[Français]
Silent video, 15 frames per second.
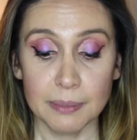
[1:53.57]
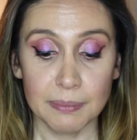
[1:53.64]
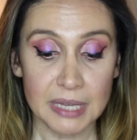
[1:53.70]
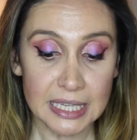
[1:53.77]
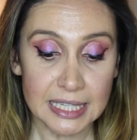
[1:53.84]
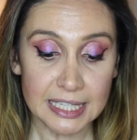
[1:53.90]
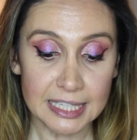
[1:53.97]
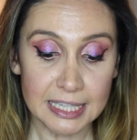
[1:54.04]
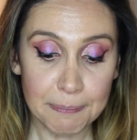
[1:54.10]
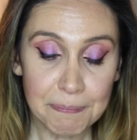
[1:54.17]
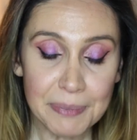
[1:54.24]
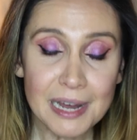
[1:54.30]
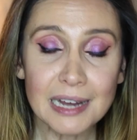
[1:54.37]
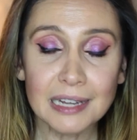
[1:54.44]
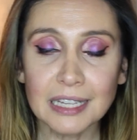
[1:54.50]
Mais c'est
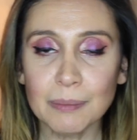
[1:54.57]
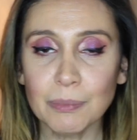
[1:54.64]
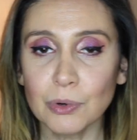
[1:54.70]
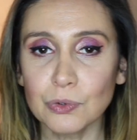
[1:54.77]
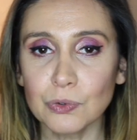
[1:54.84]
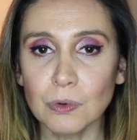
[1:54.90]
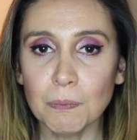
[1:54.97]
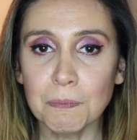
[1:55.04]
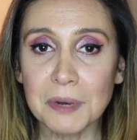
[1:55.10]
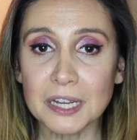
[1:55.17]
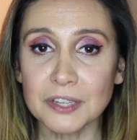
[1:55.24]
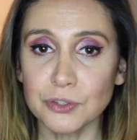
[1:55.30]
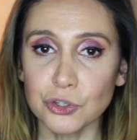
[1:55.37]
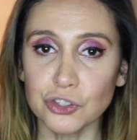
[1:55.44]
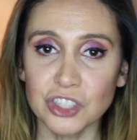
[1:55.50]
pas un abandon
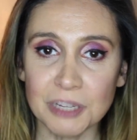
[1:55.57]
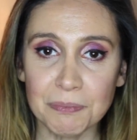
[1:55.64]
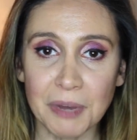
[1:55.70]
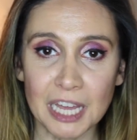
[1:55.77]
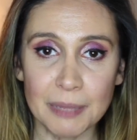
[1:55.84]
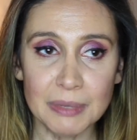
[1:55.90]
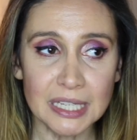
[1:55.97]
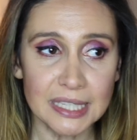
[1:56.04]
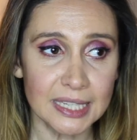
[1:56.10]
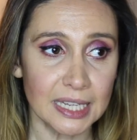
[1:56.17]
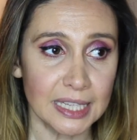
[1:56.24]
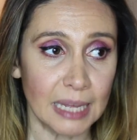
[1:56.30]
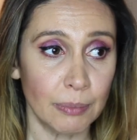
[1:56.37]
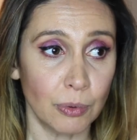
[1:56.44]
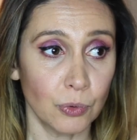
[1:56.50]
parce que je n'ai pas aimé, c'est
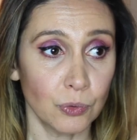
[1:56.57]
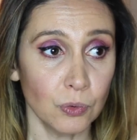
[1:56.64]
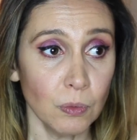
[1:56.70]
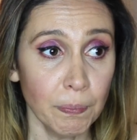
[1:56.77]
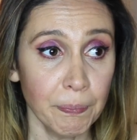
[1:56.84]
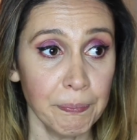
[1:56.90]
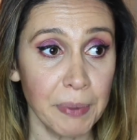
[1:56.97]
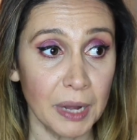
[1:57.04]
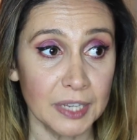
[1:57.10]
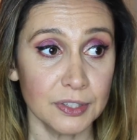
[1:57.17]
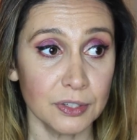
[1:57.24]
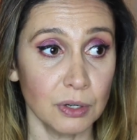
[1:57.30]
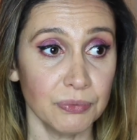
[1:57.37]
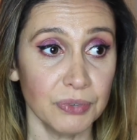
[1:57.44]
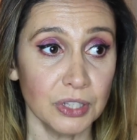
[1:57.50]
un abandon
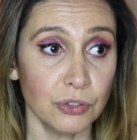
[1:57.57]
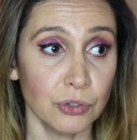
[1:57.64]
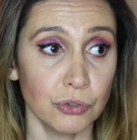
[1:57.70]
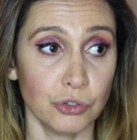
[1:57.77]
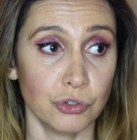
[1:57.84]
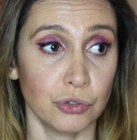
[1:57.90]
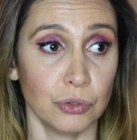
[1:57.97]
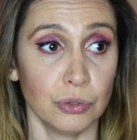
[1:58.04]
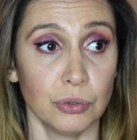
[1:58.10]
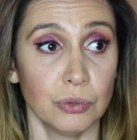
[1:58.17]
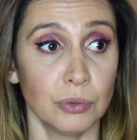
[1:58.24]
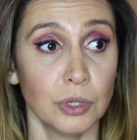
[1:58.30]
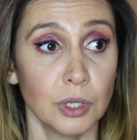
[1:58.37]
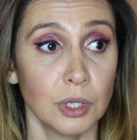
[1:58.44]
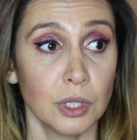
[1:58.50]
parce qu'en fait
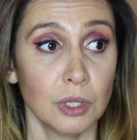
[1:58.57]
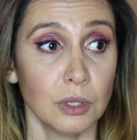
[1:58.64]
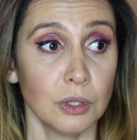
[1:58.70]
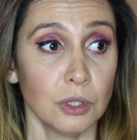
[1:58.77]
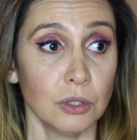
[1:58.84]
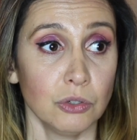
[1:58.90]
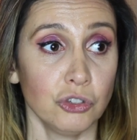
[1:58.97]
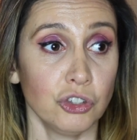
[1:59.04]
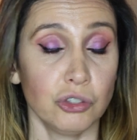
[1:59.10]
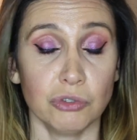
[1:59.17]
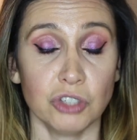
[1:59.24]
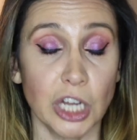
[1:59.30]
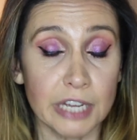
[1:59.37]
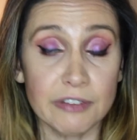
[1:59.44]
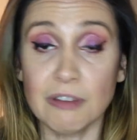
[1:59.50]
je
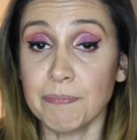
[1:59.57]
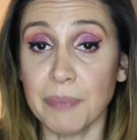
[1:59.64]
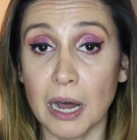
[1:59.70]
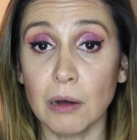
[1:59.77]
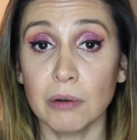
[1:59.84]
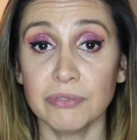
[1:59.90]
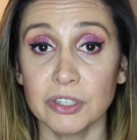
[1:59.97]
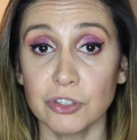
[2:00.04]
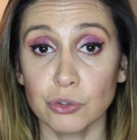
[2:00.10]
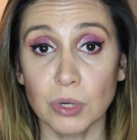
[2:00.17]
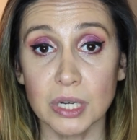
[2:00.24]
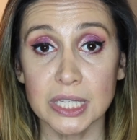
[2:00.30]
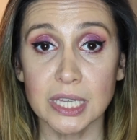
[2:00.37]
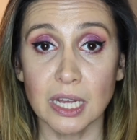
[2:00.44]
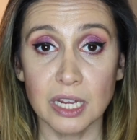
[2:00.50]
j'arrivais pas en fait. Je
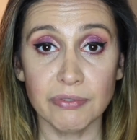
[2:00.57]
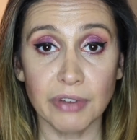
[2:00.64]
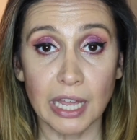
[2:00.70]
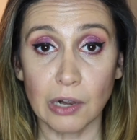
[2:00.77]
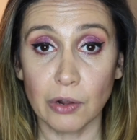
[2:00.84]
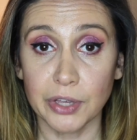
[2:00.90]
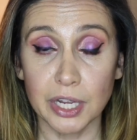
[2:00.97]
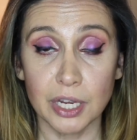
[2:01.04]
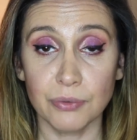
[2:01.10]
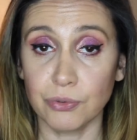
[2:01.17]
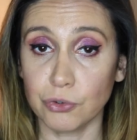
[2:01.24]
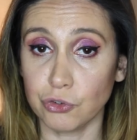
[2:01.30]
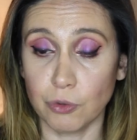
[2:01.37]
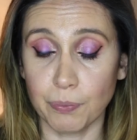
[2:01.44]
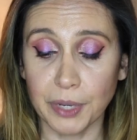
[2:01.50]
crois que c'est un livre avec lequel il
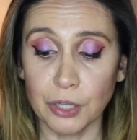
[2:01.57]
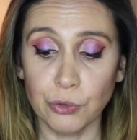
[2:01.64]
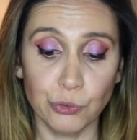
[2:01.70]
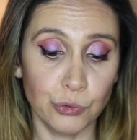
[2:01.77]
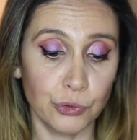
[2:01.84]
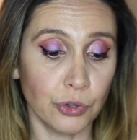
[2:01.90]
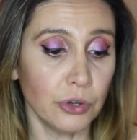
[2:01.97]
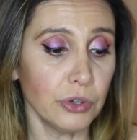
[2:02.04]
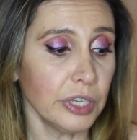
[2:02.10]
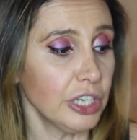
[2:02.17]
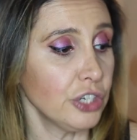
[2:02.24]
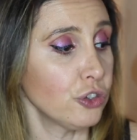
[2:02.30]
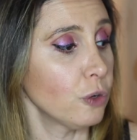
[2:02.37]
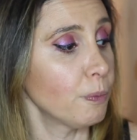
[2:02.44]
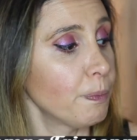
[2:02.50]
faut que je prenne du temps et je